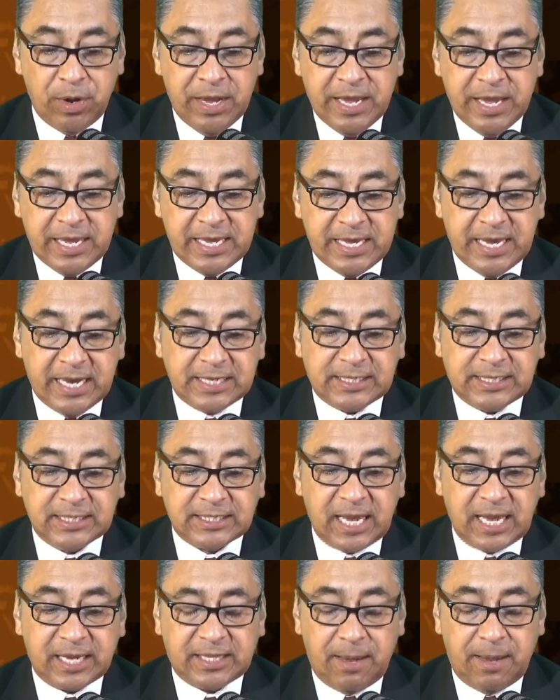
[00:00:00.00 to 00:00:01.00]
Y es
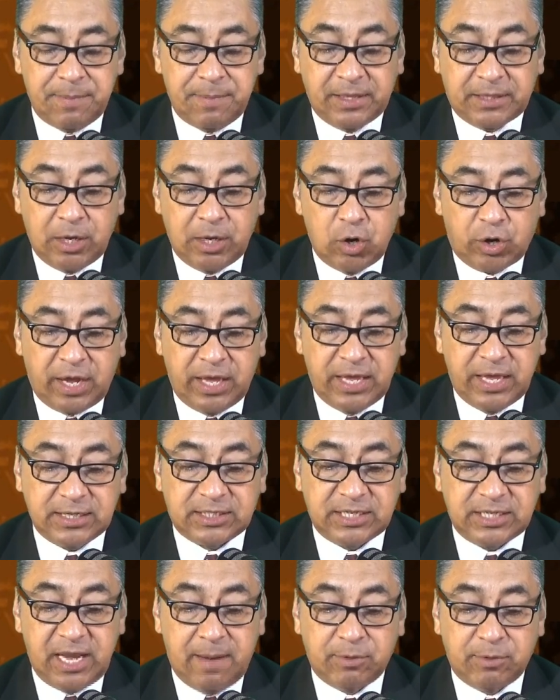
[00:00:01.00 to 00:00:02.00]
exactamente lo que
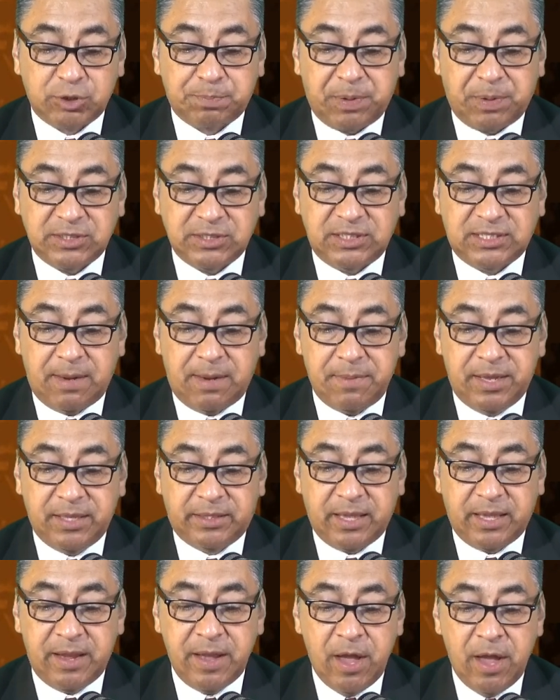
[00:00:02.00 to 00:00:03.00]
decíamos
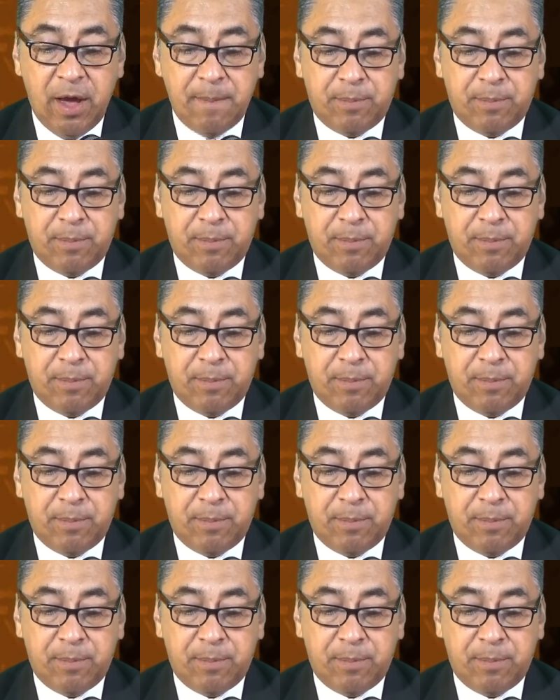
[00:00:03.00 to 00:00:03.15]
precisamente,